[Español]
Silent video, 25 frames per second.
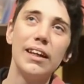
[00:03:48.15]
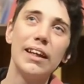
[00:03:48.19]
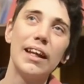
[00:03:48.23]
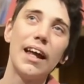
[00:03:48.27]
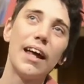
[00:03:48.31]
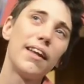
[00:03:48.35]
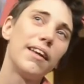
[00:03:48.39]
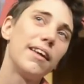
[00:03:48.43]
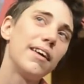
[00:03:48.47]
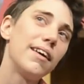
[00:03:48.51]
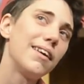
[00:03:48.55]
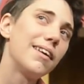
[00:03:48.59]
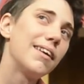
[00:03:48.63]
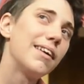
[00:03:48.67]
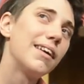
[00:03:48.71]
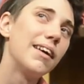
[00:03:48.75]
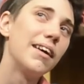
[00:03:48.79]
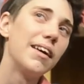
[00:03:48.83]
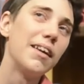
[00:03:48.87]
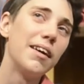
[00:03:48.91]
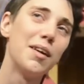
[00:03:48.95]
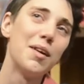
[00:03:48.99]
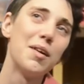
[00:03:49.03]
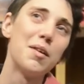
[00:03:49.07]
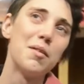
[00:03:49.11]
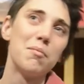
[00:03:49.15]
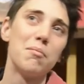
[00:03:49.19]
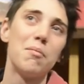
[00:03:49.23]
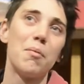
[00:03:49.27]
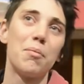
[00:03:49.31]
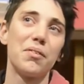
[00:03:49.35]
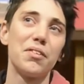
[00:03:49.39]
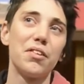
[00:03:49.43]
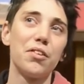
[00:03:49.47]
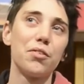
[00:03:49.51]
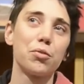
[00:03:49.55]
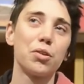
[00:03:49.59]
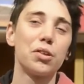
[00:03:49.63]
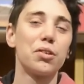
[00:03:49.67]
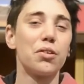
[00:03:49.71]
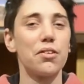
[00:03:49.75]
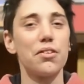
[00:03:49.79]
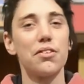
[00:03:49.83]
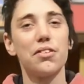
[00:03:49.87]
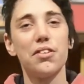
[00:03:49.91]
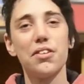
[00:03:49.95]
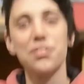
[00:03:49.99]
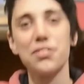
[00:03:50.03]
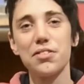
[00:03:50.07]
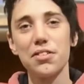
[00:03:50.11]
nada, eh, me pasé los cuatro
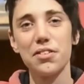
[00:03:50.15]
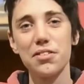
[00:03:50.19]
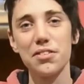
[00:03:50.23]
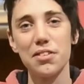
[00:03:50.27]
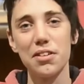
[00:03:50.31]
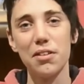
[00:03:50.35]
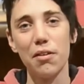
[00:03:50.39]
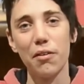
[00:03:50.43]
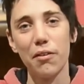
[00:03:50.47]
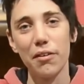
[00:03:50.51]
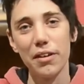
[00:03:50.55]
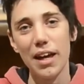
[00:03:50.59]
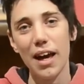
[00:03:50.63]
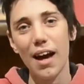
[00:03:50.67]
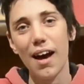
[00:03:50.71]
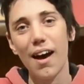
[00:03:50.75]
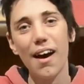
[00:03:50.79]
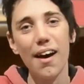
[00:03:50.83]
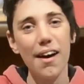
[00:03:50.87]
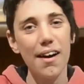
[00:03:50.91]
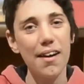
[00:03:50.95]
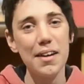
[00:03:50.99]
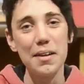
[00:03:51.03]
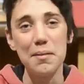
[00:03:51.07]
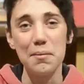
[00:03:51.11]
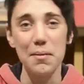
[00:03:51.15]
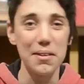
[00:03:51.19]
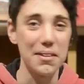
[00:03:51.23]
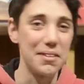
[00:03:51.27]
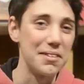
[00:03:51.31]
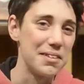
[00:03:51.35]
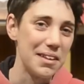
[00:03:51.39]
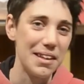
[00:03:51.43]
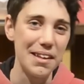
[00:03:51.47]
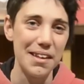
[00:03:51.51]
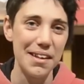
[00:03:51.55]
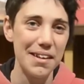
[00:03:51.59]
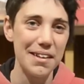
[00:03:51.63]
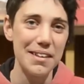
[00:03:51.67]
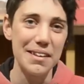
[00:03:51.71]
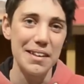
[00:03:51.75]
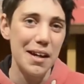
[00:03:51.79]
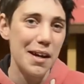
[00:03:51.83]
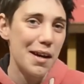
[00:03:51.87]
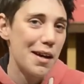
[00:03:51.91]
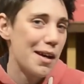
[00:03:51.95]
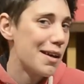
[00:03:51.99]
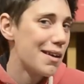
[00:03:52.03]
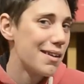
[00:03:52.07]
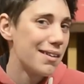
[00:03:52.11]
años estos y luego ya iba en silla y
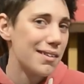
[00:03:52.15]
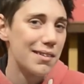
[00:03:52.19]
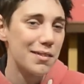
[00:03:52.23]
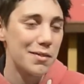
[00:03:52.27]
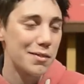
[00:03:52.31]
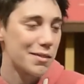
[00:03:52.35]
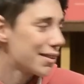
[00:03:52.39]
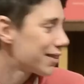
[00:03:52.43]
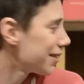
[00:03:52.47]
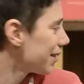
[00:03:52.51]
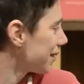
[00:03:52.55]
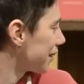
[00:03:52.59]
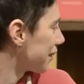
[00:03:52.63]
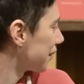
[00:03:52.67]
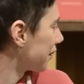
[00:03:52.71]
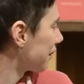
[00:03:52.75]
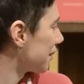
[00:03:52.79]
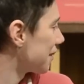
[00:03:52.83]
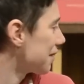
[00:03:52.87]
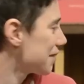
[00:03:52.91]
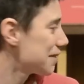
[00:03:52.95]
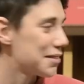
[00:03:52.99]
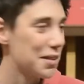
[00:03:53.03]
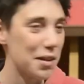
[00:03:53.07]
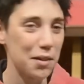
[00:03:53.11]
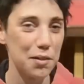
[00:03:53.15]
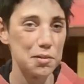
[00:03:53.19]
ya eh, desde entonces estoy